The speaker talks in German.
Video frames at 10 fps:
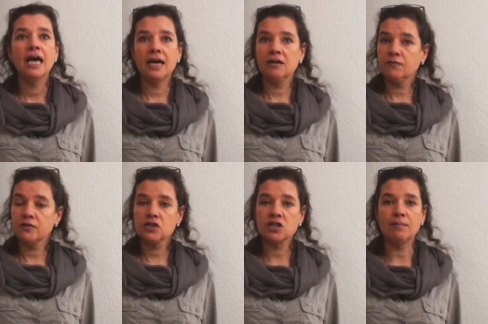Er
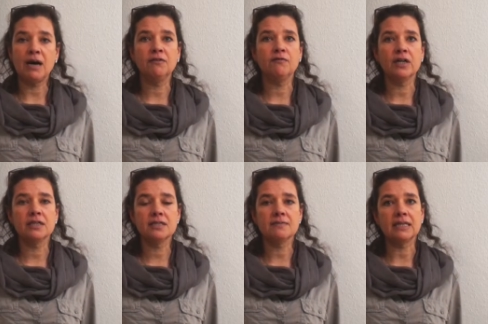erforschte am Anfang
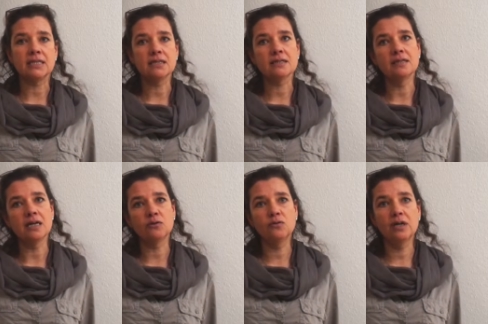des 20.
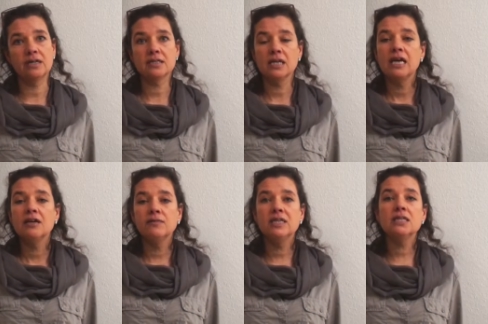Jahrhunderts,
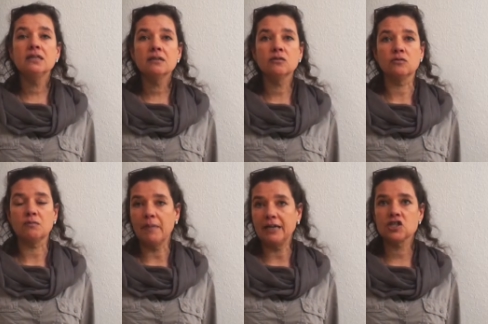wie Tiere
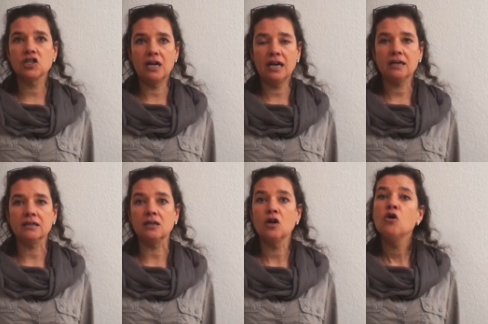und Menschen
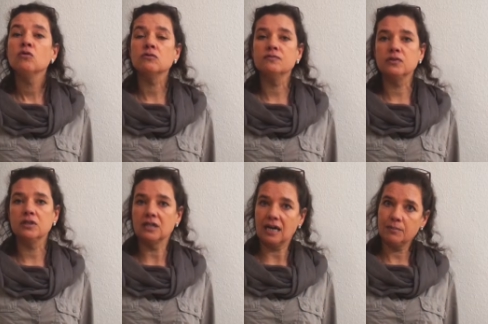lernen und
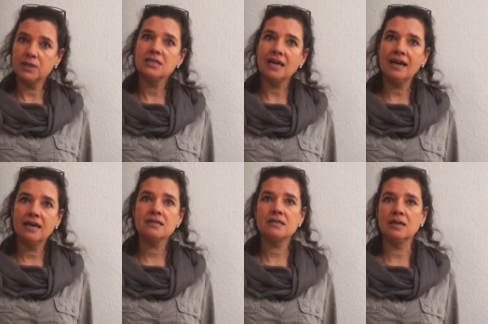wurde damit der
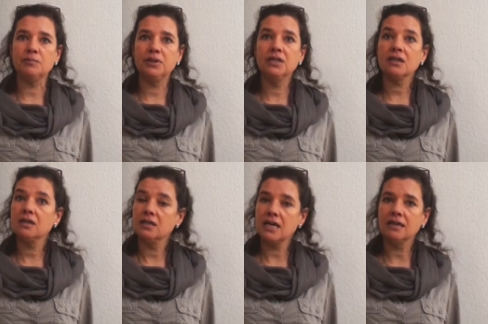erste
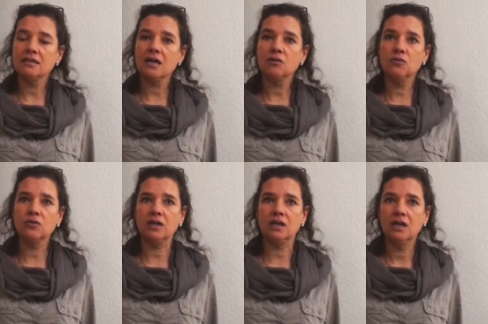Empiriker der
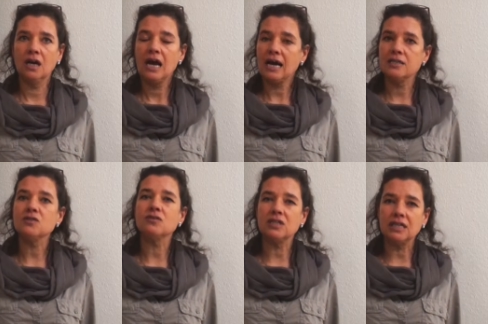Andragogik,
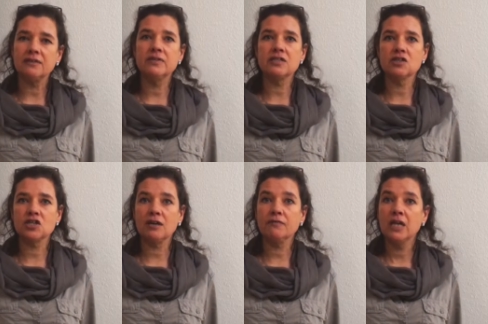also der
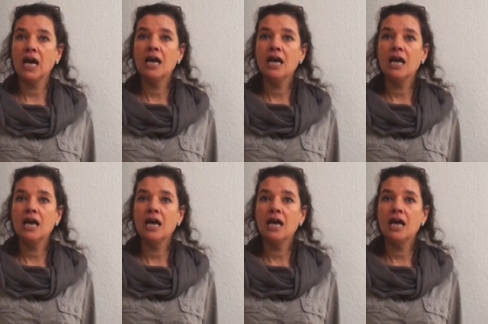Wissenschaft,